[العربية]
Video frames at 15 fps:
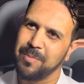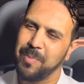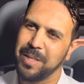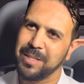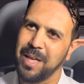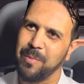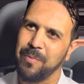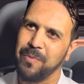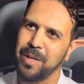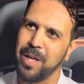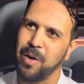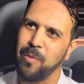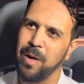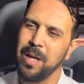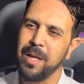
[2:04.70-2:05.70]
مع صاحبي في
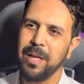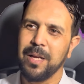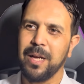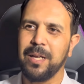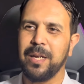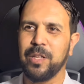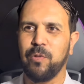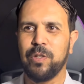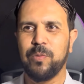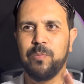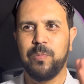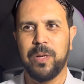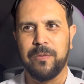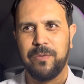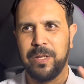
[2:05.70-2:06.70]
القهوه قال لي رضوا واش من
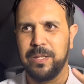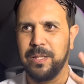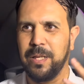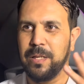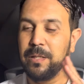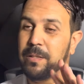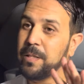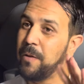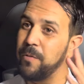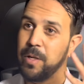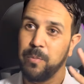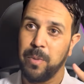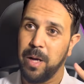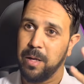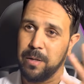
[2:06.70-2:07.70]
بارفان داير صافي
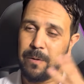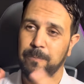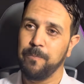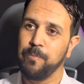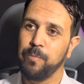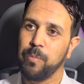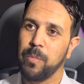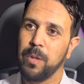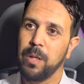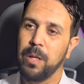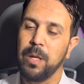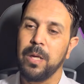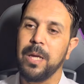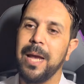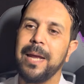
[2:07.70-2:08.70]
نبهر
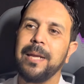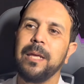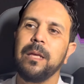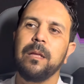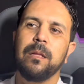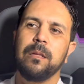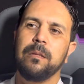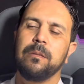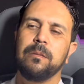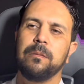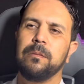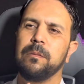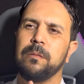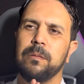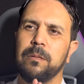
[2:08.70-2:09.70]
يعني
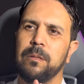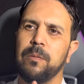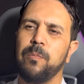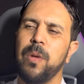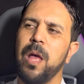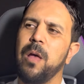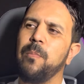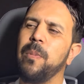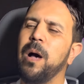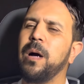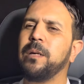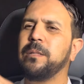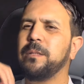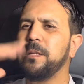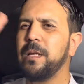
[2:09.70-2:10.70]
مهما
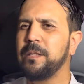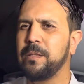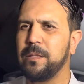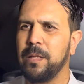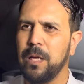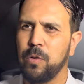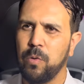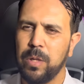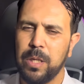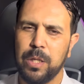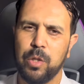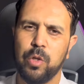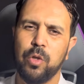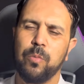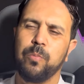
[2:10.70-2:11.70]
الناس داروا لي
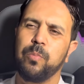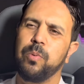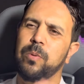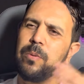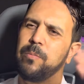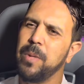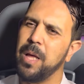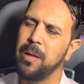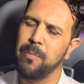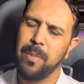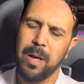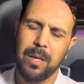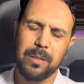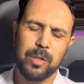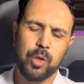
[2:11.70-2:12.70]
ديب
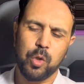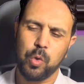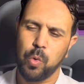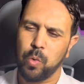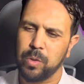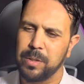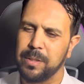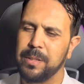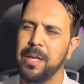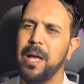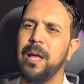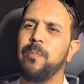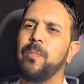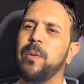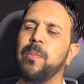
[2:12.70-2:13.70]
مهما السوق
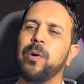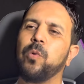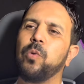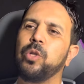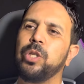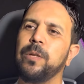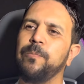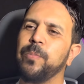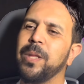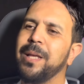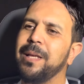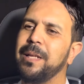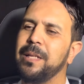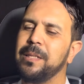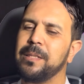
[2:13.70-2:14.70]
تزاحم مهما كلشي
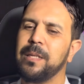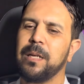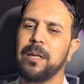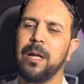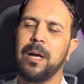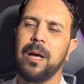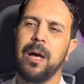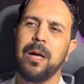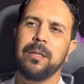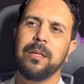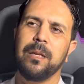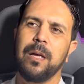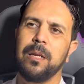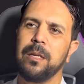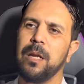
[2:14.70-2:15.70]
الانسان راه قادر
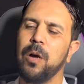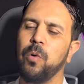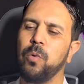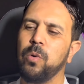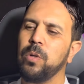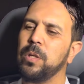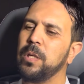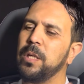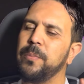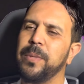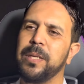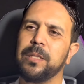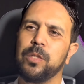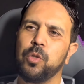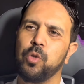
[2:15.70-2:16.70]
انه
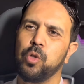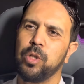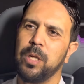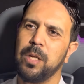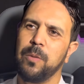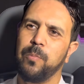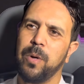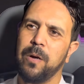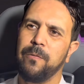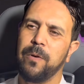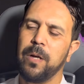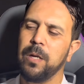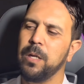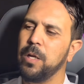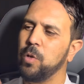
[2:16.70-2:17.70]
يميكسي جوج ديال لي بارفان
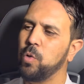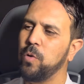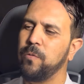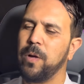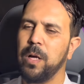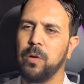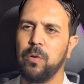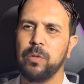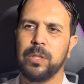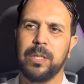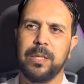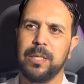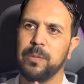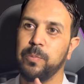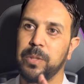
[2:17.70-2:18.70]
يعطوه فراغونس اللي
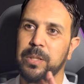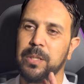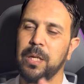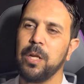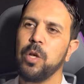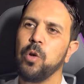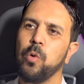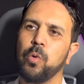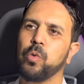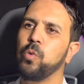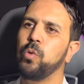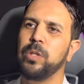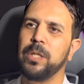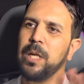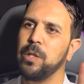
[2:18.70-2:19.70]
هي سبيسيال
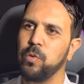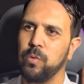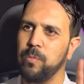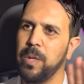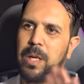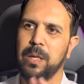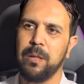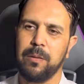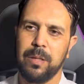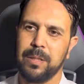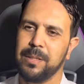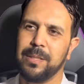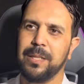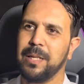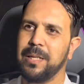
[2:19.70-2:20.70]
وتكون ديالته ما ي...
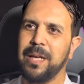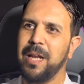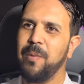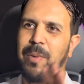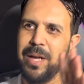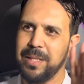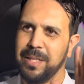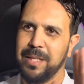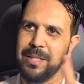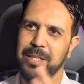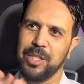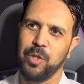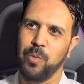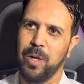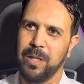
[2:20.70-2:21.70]
السر ديالها ما يعطيها حتى
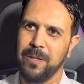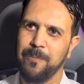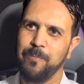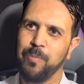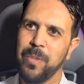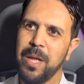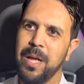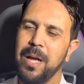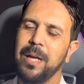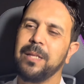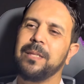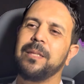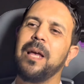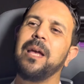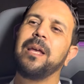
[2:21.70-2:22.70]
شي واحد
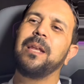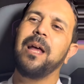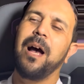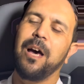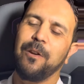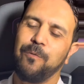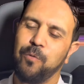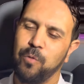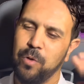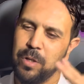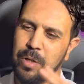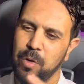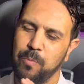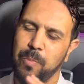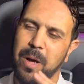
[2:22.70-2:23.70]
حتى الا عرفوا
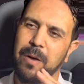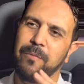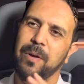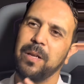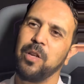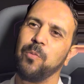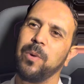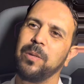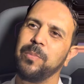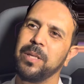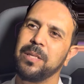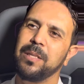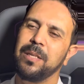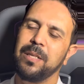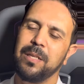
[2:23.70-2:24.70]
لي بارفان اللي هما
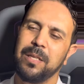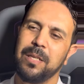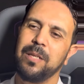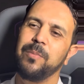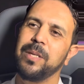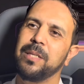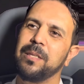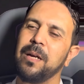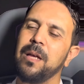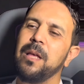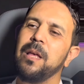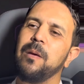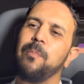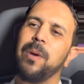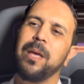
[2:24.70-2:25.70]
لي ميكسا
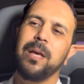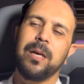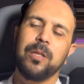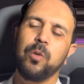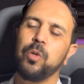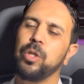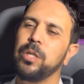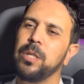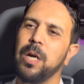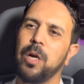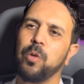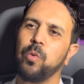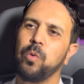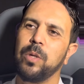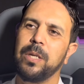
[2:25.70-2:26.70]
ما يقدروش
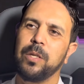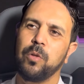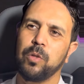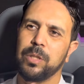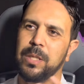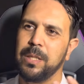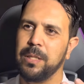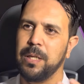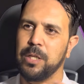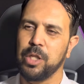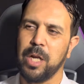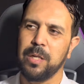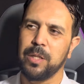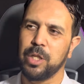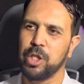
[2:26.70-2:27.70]
ياخذوا لي دوز اللي دار
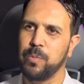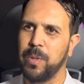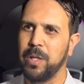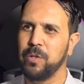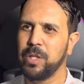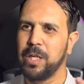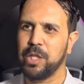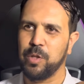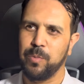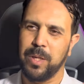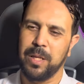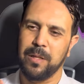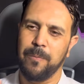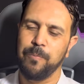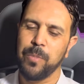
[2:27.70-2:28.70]
شحال هرش من هذا شحال هرش من هذا